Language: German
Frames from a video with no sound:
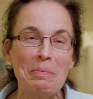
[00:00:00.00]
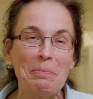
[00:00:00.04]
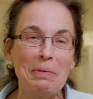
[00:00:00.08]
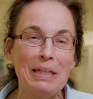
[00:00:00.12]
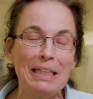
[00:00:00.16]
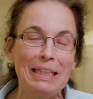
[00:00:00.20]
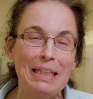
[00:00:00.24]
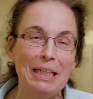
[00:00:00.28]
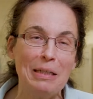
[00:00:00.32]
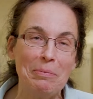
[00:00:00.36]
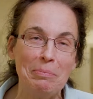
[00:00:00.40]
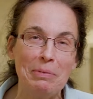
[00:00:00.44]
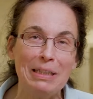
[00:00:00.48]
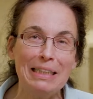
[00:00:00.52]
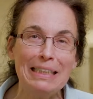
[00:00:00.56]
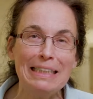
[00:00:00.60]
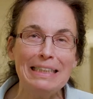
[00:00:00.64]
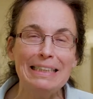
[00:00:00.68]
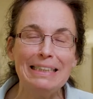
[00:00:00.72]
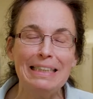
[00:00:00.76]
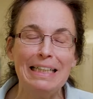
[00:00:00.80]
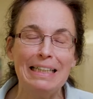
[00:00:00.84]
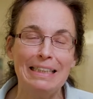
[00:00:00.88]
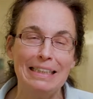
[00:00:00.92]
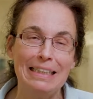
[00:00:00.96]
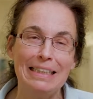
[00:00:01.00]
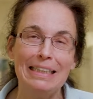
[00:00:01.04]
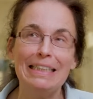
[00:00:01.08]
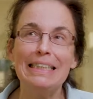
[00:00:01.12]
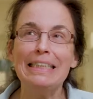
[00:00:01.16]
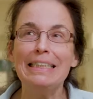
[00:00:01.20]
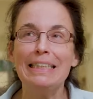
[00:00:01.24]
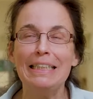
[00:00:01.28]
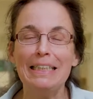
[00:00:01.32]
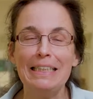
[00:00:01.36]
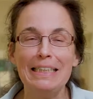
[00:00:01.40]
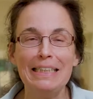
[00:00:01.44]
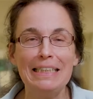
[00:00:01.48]
Mein Name ist
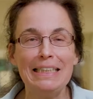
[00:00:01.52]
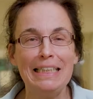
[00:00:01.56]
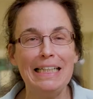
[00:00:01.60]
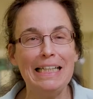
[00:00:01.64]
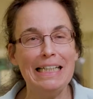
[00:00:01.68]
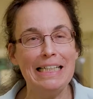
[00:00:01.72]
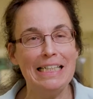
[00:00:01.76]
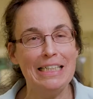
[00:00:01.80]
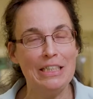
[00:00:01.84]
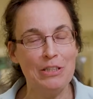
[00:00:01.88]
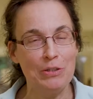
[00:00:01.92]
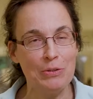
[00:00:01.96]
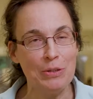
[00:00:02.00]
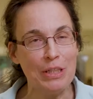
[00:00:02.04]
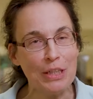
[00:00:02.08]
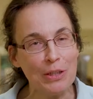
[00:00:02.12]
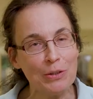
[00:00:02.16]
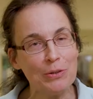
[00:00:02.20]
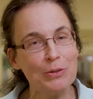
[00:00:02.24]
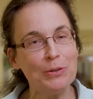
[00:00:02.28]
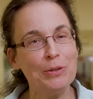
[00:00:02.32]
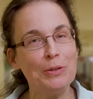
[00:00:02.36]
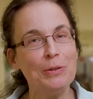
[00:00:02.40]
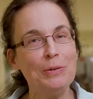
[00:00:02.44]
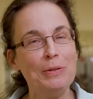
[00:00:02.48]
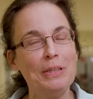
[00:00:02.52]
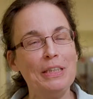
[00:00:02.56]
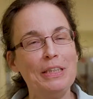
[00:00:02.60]
Athanasia Siegel-Hadziano.